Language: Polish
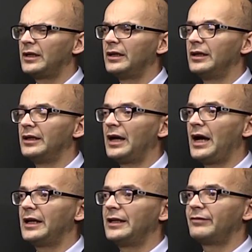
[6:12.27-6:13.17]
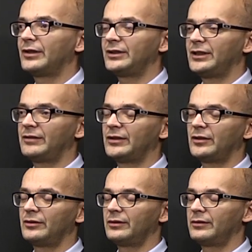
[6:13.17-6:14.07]
Y, ale właśnie
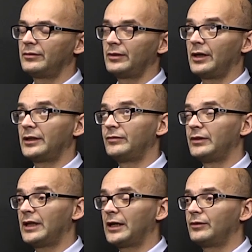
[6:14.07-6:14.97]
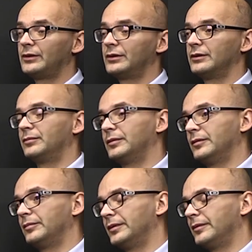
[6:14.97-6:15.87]
y, y, relatywnie nagły, czy
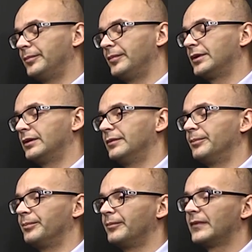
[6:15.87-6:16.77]
mm,